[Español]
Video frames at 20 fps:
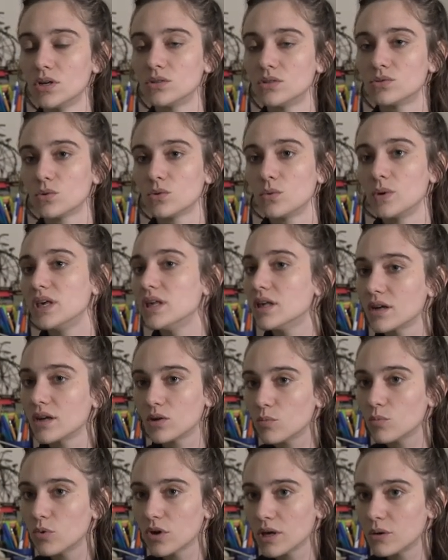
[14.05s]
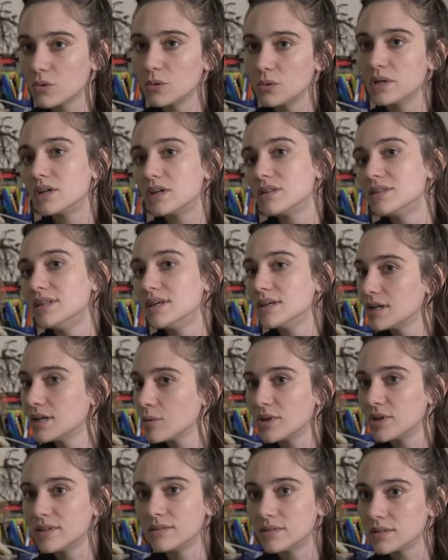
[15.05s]
su, vida, ¿no? pueda vivir
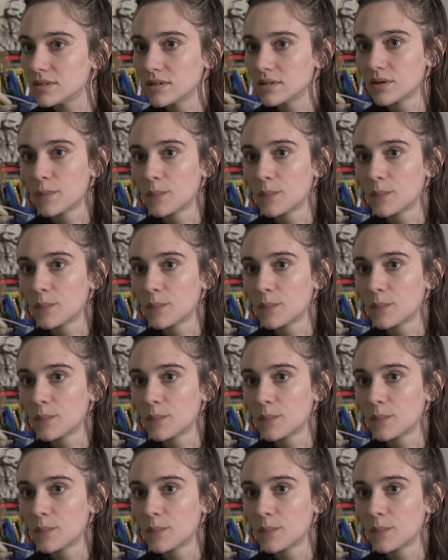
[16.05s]
dignamente.